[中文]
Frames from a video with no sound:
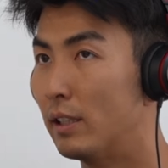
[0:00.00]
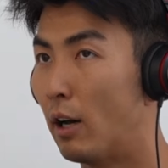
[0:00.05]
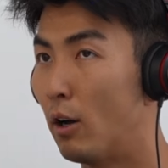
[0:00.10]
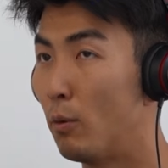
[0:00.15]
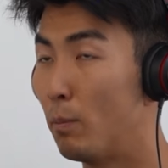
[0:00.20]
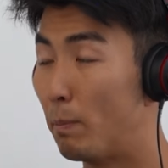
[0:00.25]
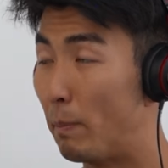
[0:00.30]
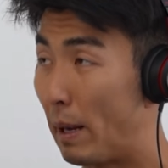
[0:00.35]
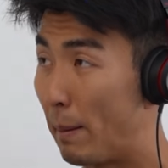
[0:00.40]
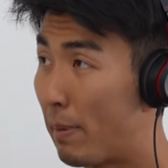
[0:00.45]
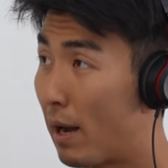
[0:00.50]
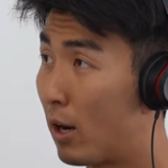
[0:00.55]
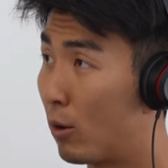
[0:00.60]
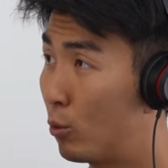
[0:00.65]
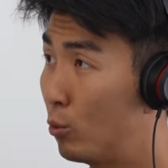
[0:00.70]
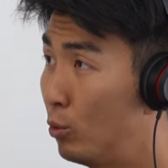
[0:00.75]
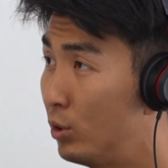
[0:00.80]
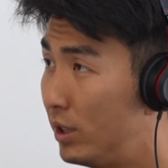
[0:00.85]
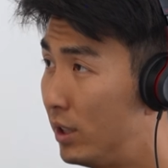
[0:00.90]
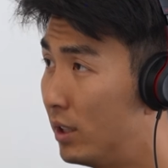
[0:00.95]
然后没办法
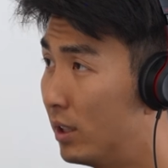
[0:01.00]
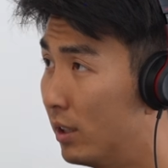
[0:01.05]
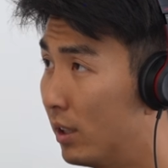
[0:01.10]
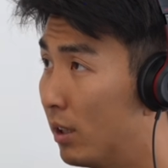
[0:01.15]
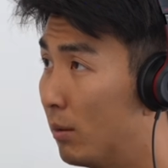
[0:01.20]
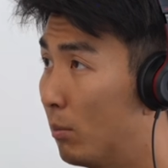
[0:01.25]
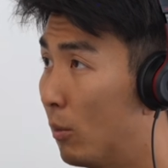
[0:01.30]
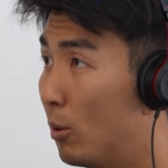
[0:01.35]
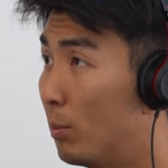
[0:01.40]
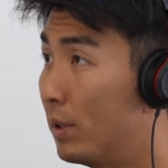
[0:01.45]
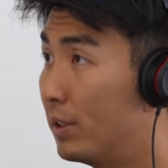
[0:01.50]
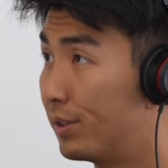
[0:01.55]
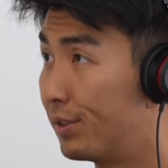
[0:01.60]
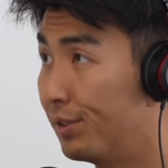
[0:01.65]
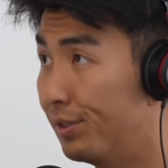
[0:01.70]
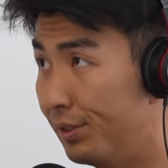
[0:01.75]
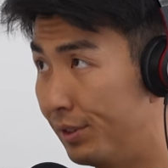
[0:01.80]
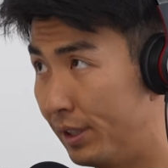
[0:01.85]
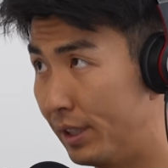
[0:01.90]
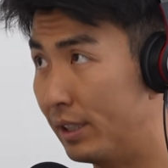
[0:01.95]
呼吸的那个 moment
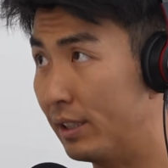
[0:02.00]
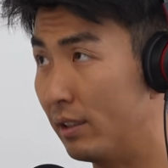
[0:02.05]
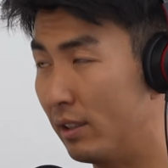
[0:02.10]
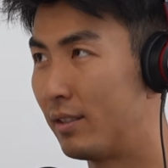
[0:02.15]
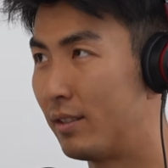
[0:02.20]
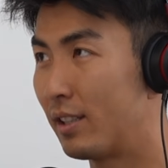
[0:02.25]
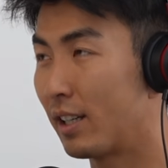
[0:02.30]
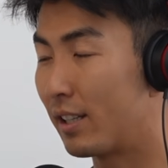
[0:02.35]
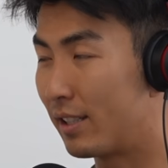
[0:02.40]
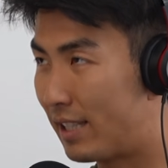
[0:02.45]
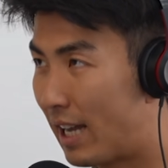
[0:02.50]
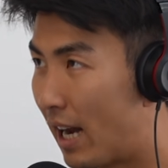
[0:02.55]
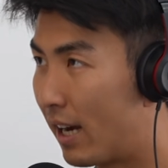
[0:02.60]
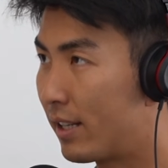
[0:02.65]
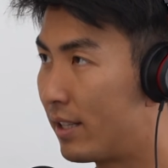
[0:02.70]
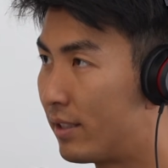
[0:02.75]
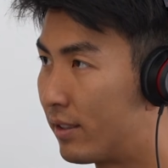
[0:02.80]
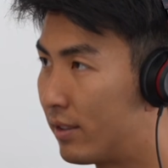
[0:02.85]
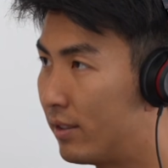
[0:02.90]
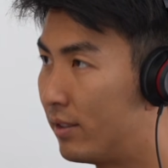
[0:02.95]
是你这个压
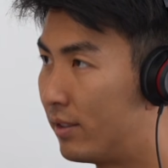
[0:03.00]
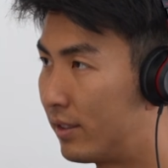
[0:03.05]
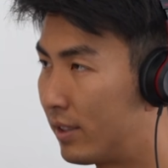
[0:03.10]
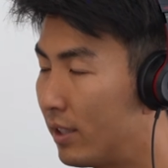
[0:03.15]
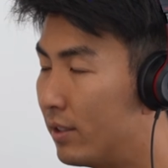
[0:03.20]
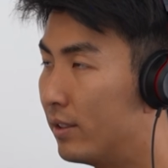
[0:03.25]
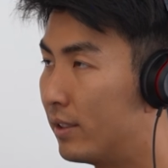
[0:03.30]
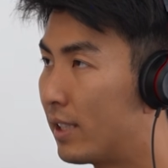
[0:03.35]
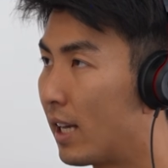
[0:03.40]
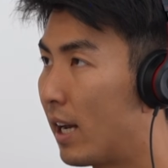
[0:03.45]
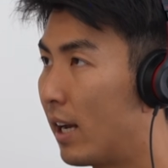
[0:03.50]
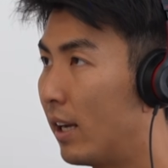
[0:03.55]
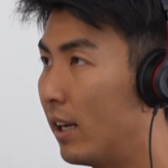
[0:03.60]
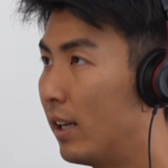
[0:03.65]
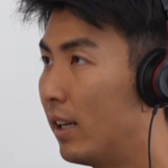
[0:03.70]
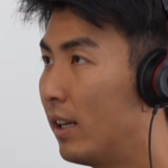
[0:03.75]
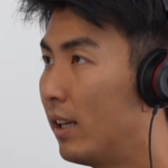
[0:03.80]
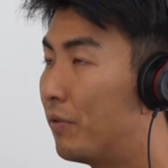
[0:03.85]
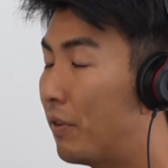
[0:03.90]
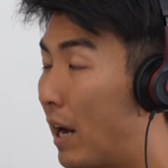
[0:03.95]
力是正
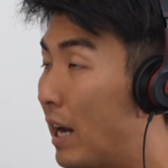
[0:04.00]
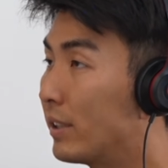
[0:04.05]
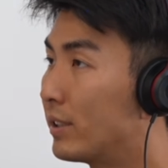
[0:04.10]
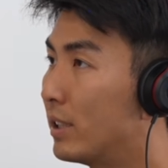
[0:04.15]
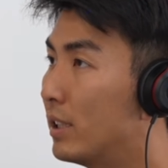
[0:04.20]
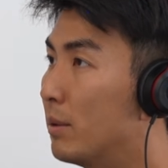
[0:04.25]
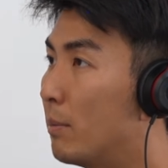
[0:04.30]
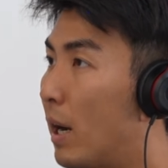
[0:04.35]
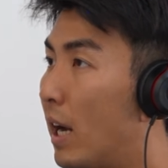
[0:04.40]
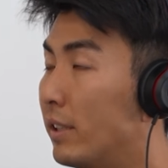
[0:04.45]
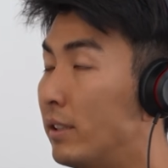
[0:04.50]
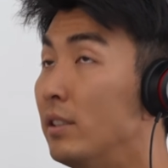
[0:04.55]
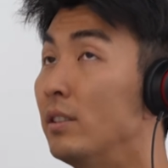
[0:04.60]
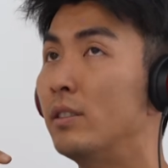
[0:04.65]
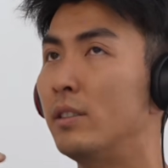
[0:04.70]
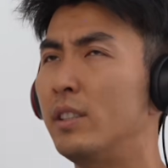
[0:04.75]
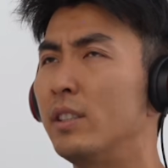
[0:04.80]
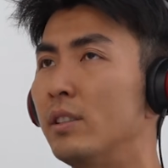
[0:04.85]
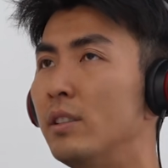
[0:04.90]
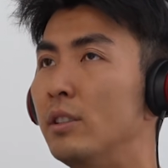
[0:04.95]
在发生的吗？还是
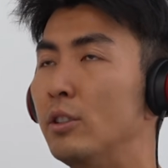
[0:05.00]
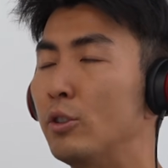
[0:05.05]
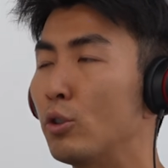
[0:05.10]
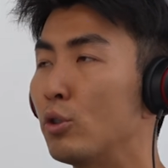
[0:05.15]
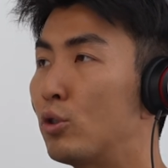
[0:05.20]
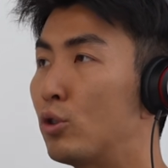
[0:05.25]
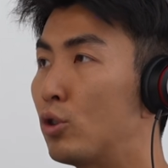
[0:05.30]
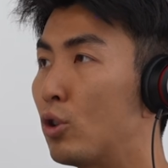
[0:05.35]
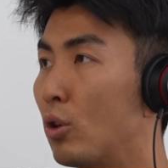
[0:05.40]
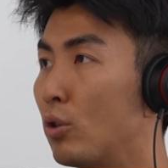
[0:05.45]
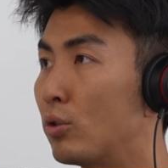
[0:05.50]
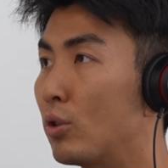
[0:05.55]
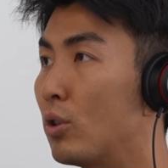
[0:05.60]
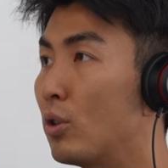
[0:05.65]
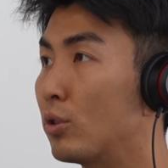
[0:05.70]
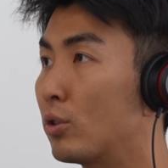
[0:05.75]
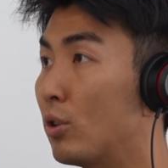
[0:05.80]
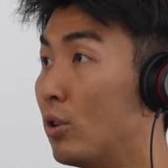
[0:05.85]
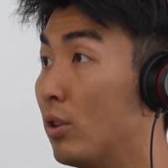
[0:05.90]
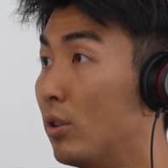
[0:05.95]
其实你就走
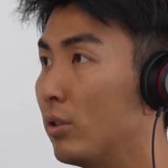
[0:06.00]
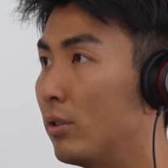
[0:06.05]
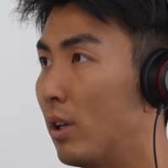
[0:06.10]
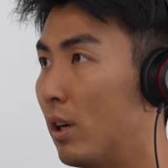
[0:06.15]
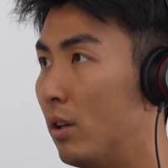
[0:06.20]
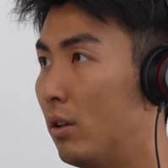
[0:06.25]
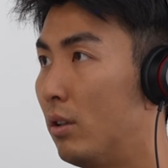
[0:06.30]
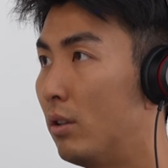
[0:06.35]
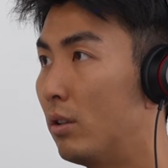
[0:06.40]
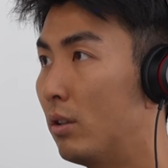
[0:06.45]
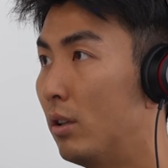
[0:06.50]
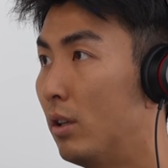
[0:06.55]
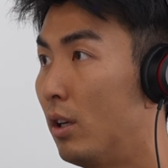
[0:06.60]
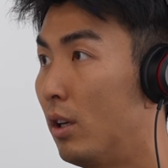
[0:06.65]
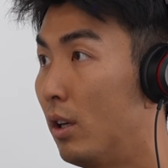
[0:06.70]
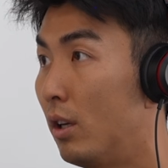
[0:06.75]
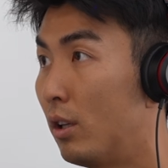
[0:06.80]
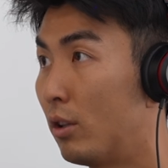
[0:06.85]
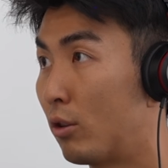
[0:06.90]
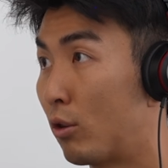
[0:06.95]
走走，然后
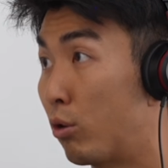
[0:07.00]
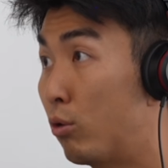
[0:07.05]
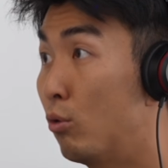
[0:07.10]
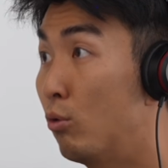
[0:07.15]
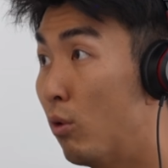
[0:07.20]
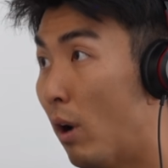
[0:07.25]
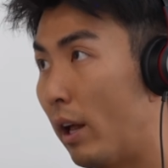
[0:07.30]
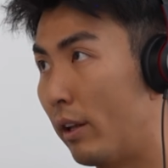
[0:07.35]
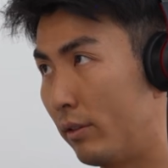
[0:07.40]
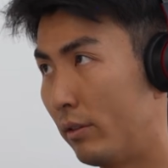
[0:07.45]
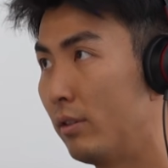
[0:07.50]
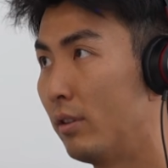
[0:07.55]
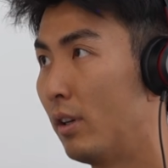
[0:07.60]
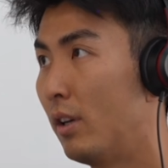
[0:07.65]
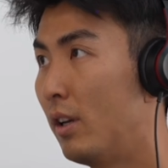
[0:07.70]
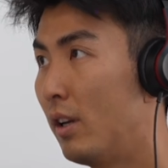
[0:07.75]
很突然，很